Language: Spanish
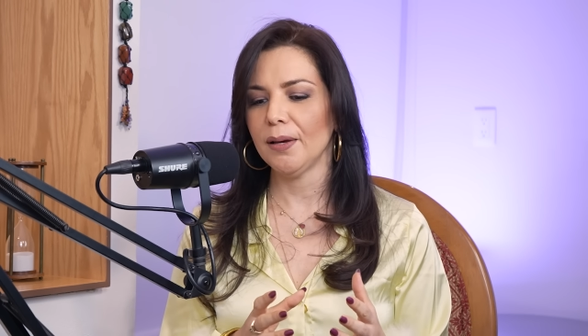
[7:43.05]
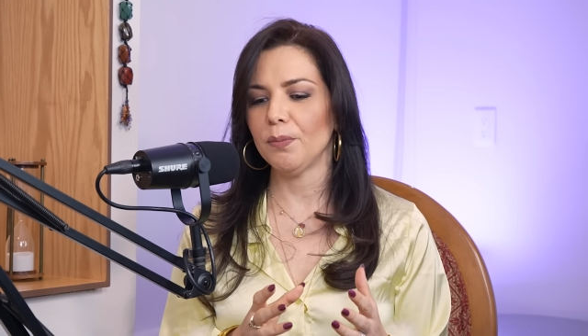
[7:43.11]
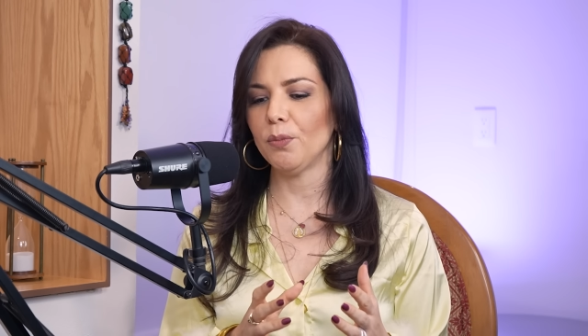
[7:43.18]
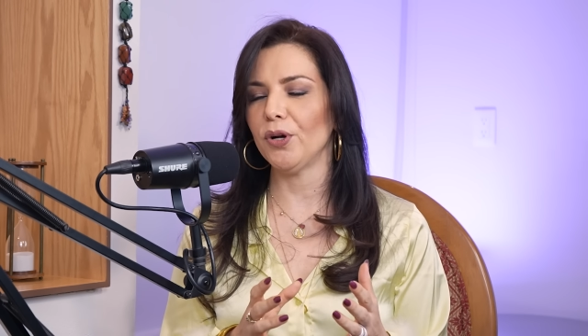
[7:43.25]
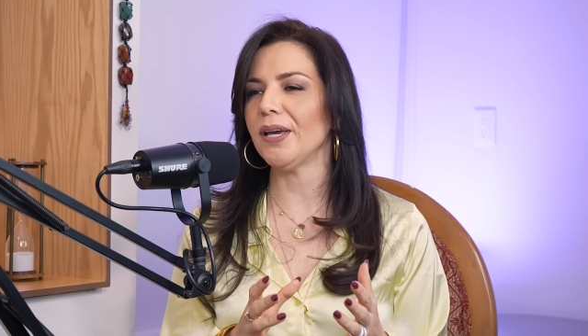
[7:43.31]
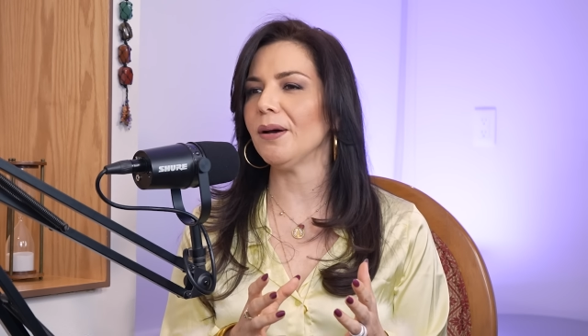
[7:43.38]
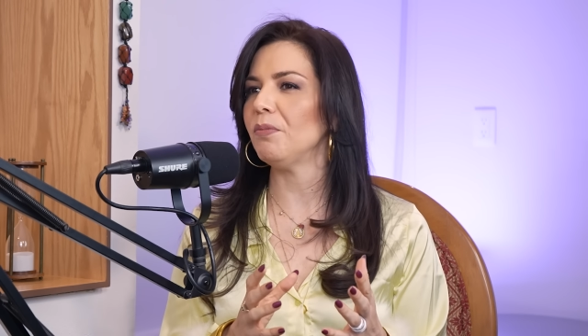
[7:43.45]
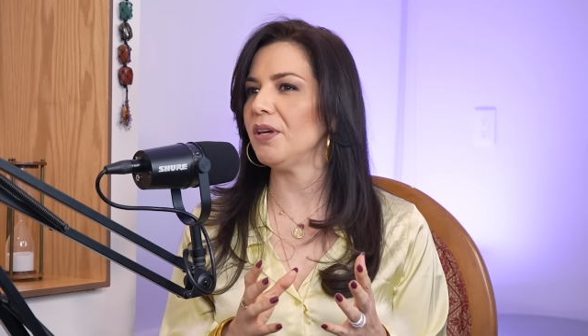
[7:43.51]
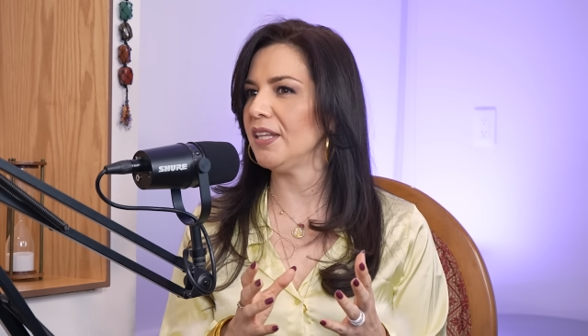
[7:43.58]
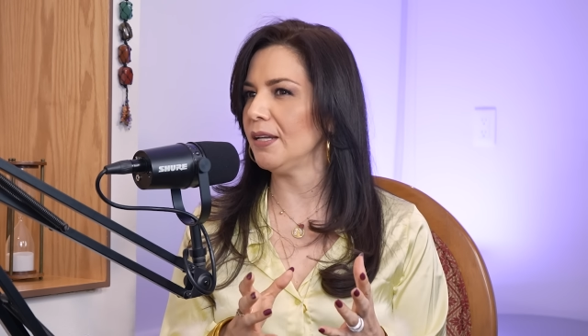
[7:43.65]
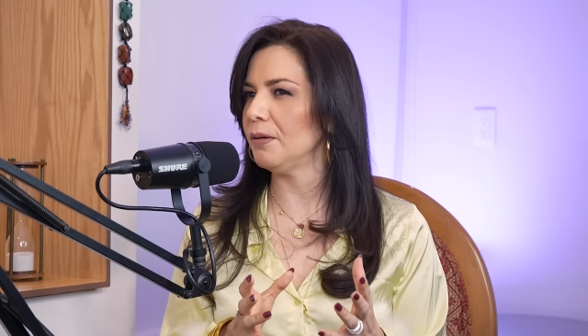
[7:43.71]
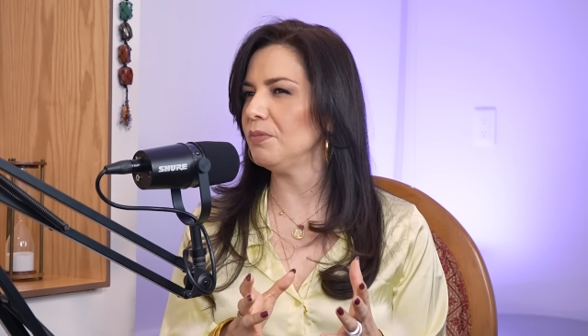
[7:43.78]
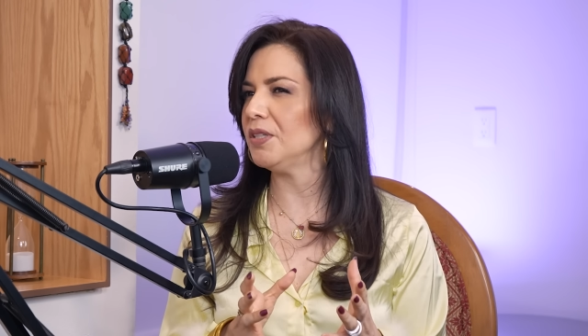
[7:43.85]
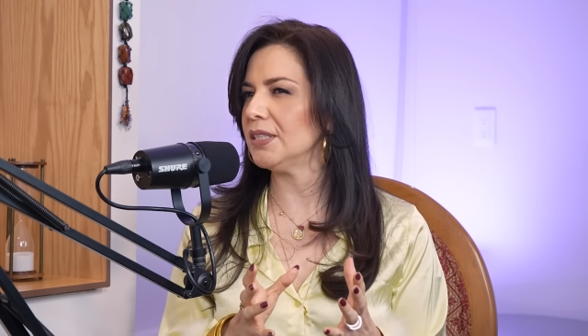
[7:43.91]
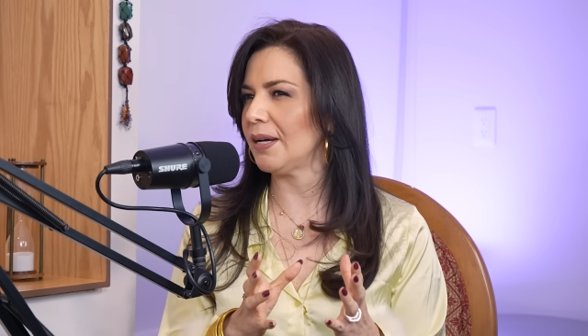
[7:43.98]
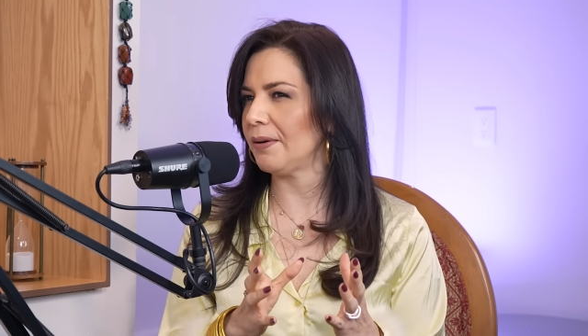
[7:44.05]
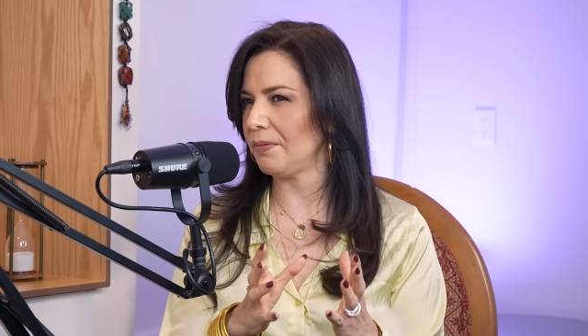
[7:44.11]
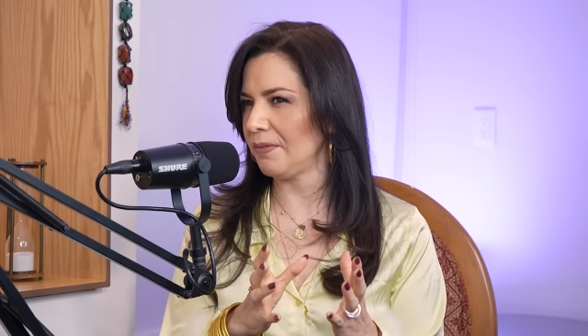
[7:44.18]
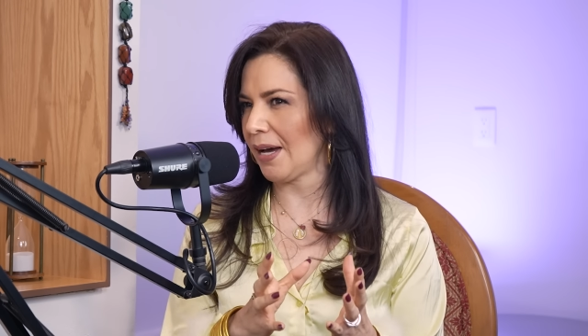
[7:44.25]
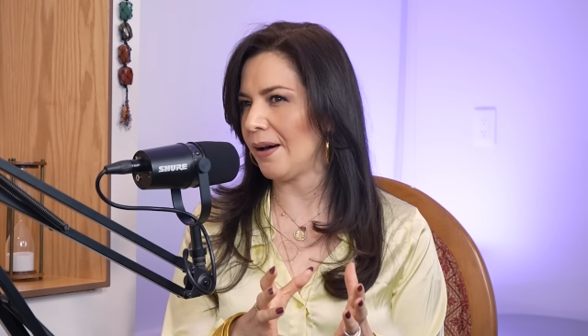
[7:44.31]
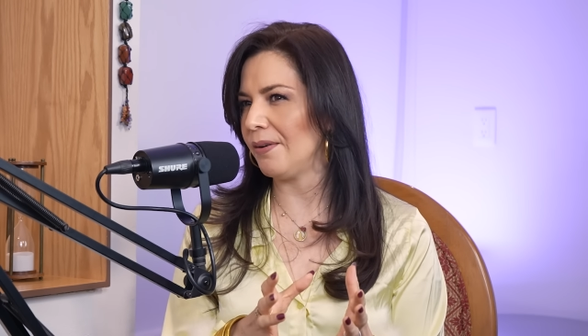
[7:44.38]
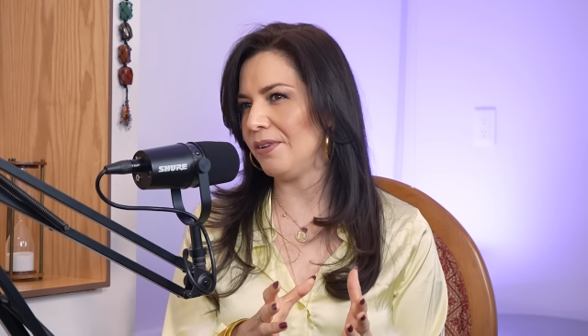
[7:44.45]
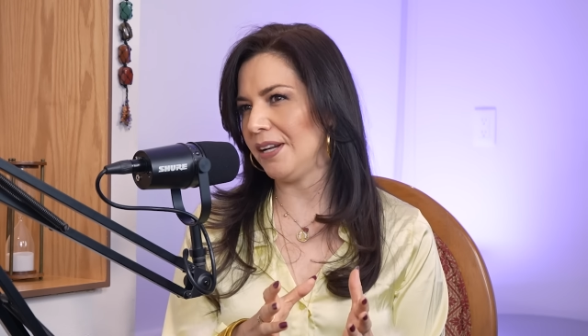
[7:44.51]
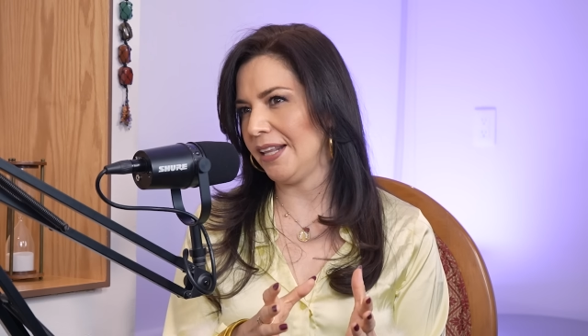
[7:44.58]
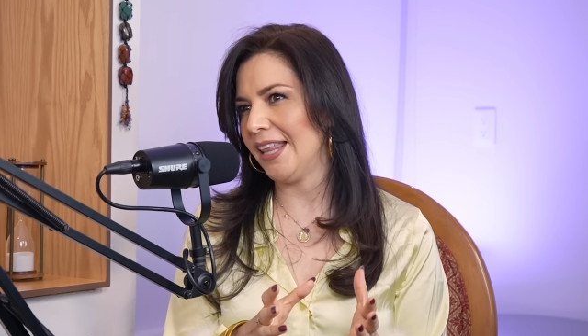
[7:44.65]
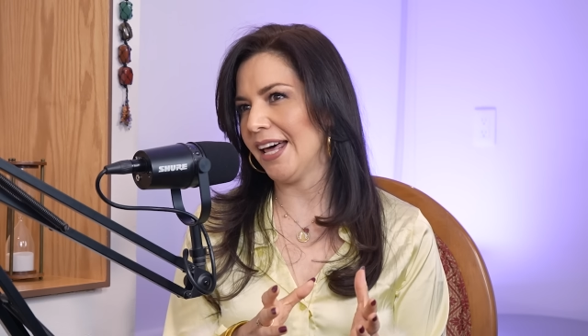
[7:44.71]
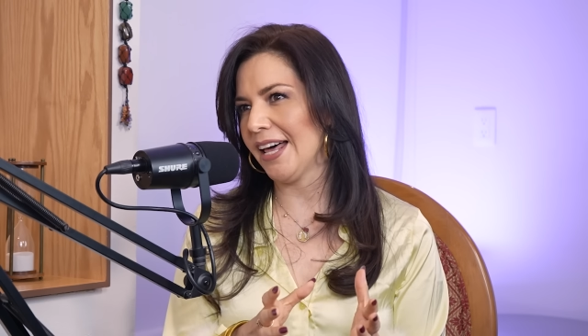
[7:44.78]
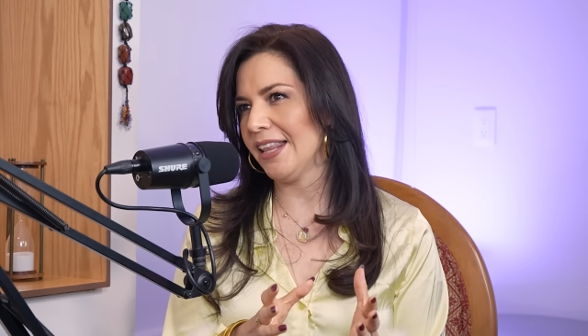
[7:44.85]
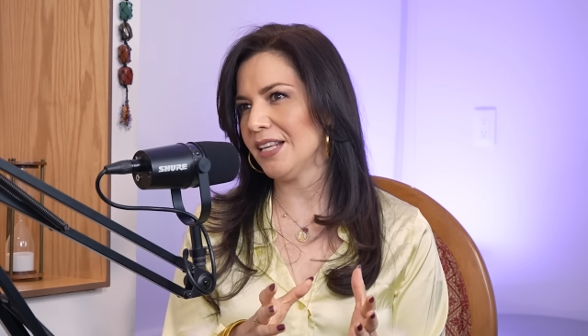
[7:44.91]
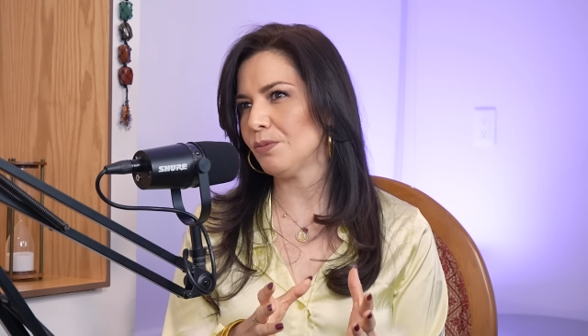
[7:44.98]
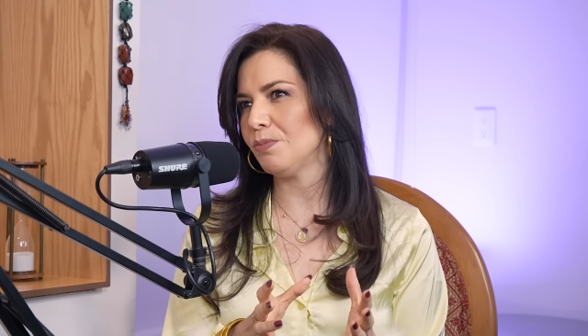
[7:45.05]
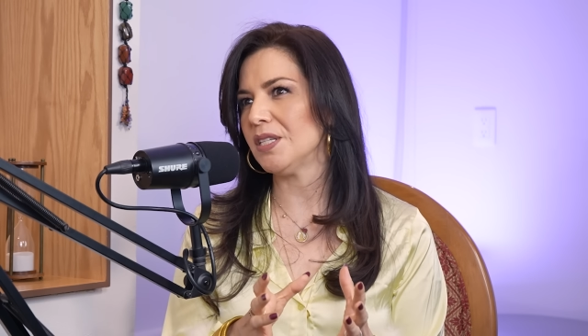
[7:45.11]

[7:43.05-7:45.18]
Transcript: Voy a medir mis habilidades,